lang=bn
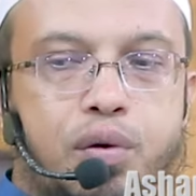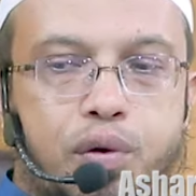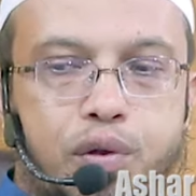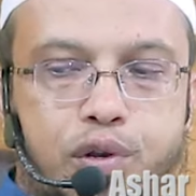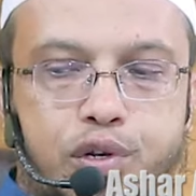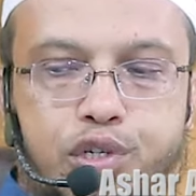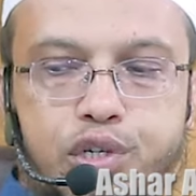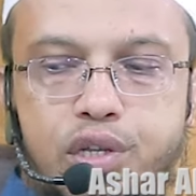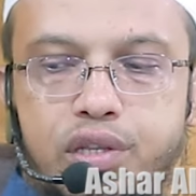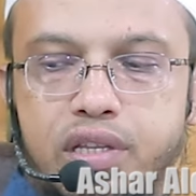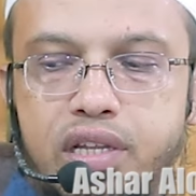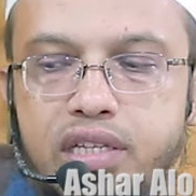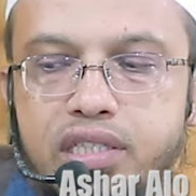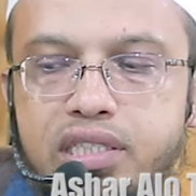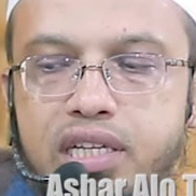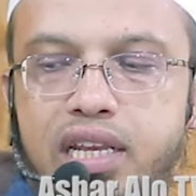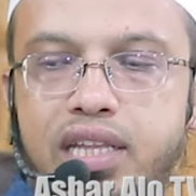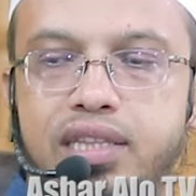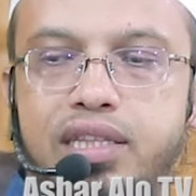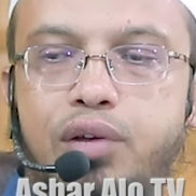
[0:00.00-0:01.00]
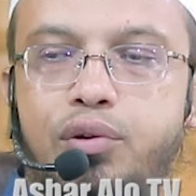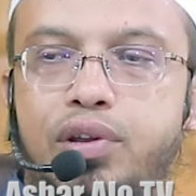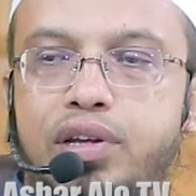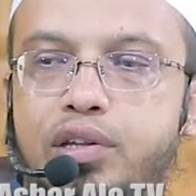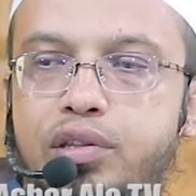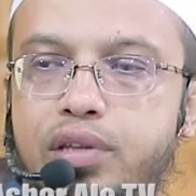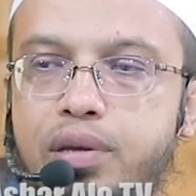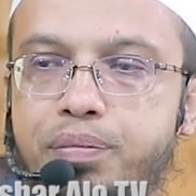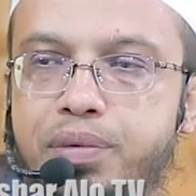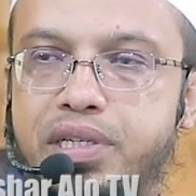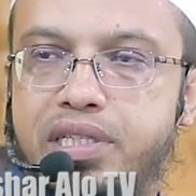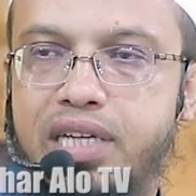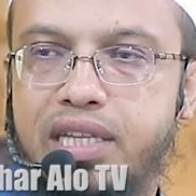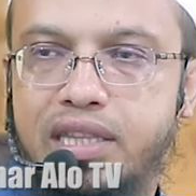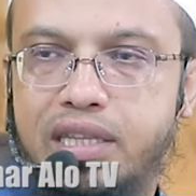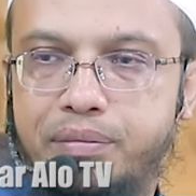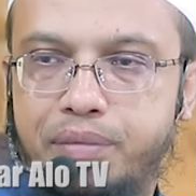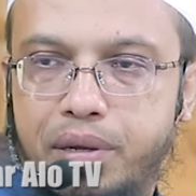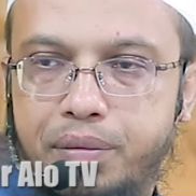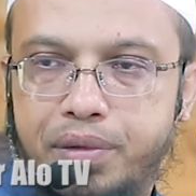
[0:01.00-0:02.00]
অনুসন্ধান চালান তাহলে কিন্তু আপনি
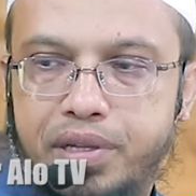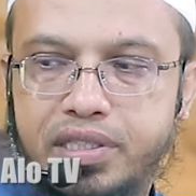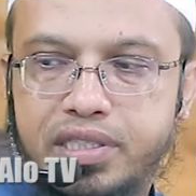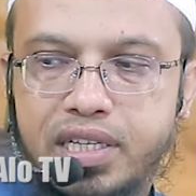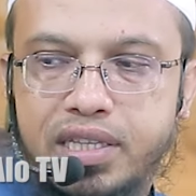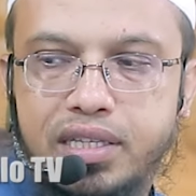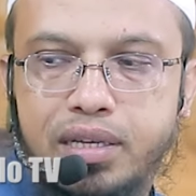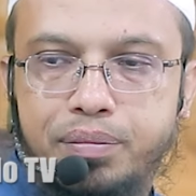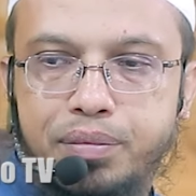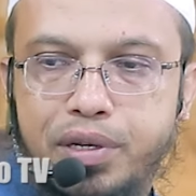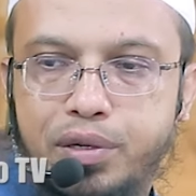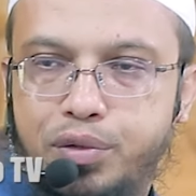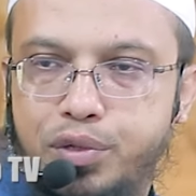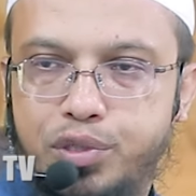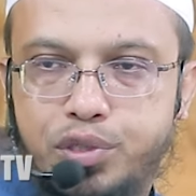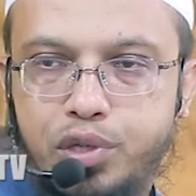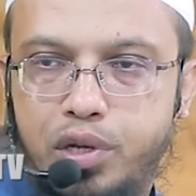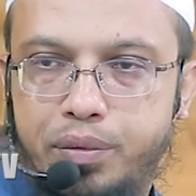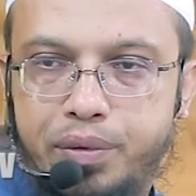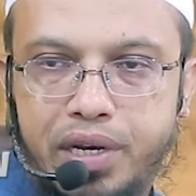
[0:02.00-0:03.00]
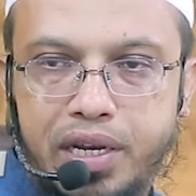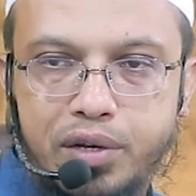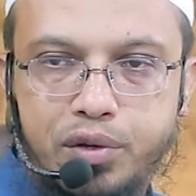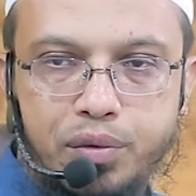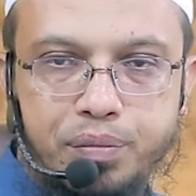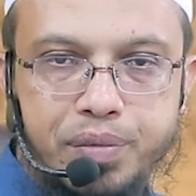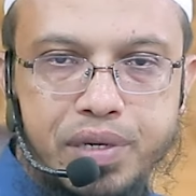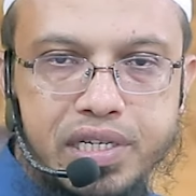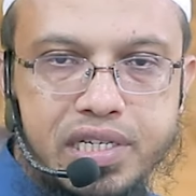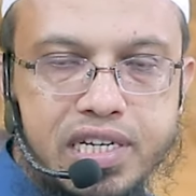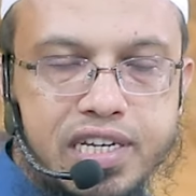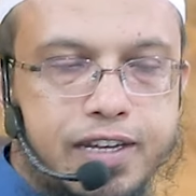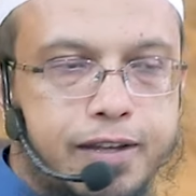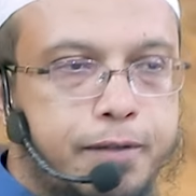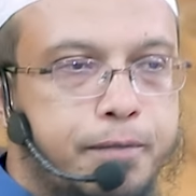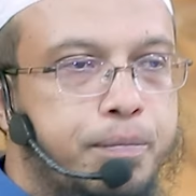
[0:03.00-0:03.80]
জানতে পারবেন জানতে আপনার কষ্ট হবে না খুব বেশি